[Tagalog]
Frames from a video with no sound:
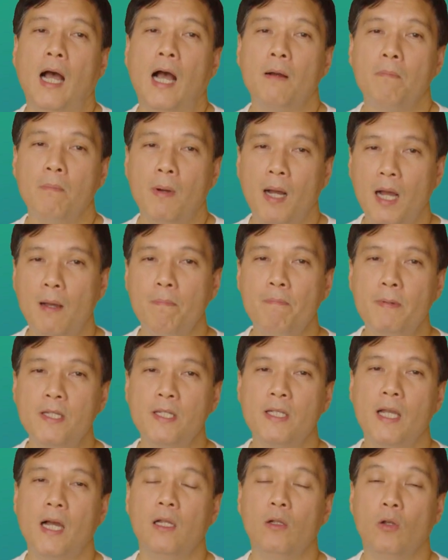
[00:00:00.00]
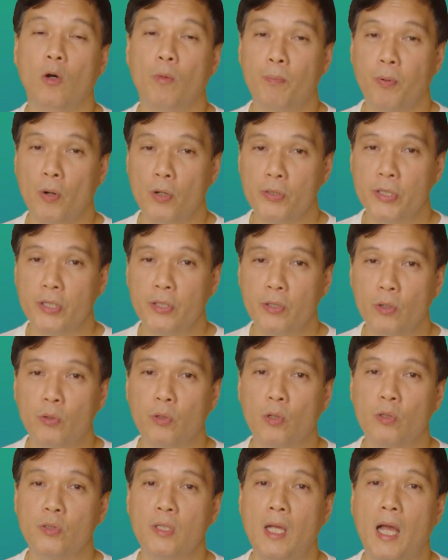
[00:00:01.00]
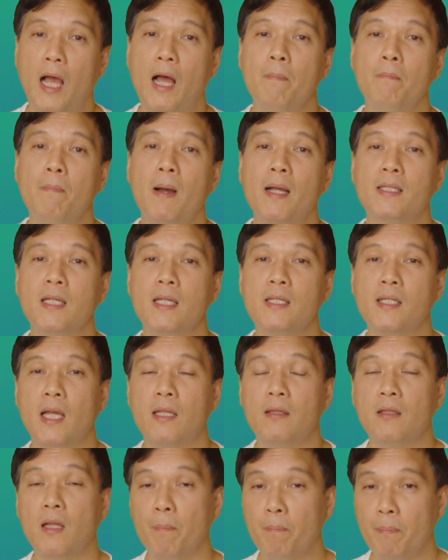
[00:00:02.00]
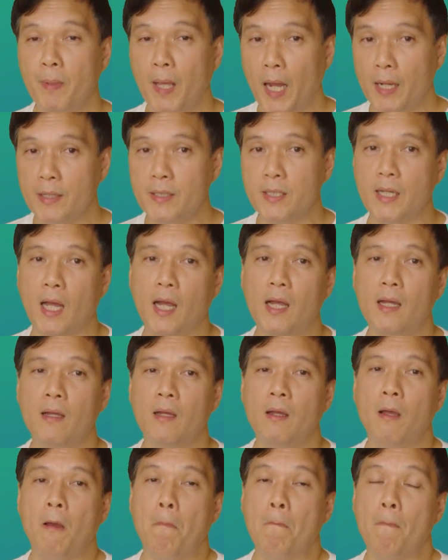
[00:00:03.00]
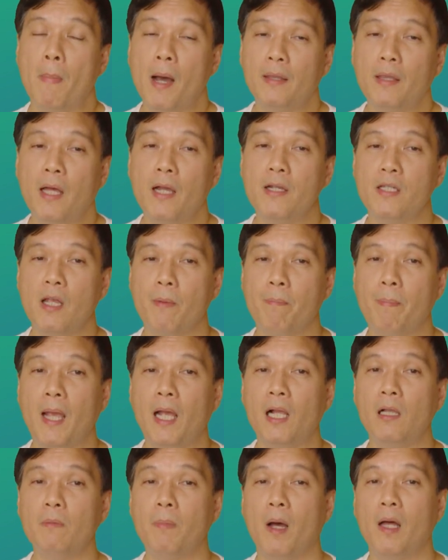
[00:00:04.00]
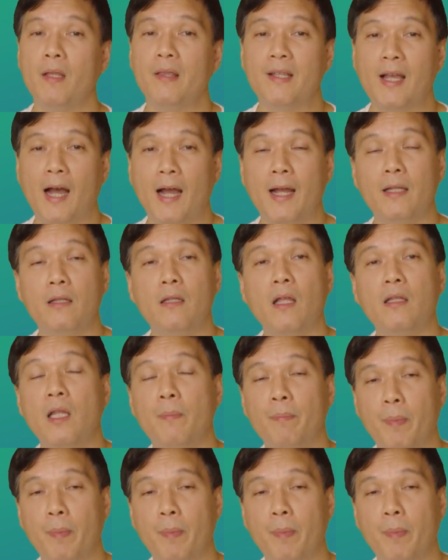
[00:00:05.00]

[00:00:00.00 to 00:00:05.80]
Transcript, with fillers: Ang mga piskal o prosecutors ang magsiset ng piyansa batay sa Bail Bond Guide ng